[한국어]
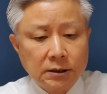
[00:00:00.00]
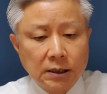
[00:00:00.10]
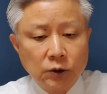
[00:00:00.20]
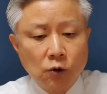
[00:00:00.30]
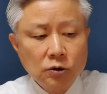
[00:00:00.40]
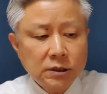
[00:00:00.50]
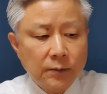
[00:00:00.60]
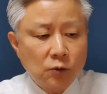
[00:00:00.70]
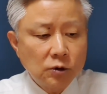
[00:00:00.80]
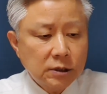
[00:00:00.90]
자,
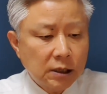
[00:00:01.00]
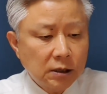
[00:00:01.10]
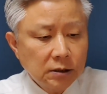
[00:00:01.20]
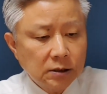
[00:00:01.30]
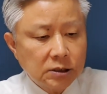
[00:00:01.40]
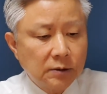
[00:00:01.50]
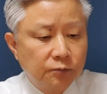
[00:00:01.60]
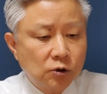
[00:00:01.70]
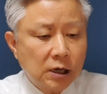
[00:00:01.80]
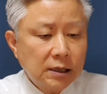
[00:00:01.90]
2030 세대는
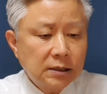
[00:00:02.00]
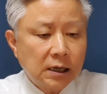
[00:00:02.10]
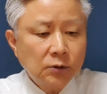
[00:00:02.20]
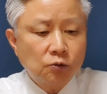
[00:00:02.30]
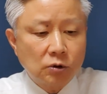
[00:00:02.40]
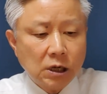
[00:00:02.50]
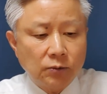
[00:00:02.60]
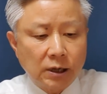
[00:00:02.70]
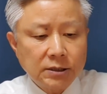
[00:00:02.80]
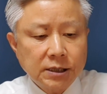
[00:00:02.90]
지금 북한이라는
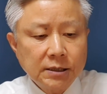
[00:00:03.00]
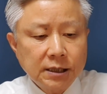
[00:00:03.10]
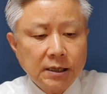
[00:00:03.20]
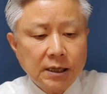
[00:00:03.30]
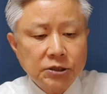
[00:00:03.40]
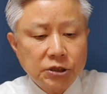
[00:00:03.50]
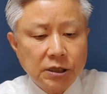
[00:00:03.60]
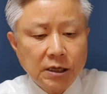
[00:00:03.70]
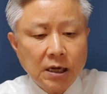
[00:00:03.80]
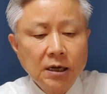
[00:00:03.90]
국가와 체제에 대한
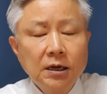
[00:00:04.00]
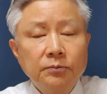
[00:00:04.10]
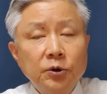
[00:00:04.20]
신뢰나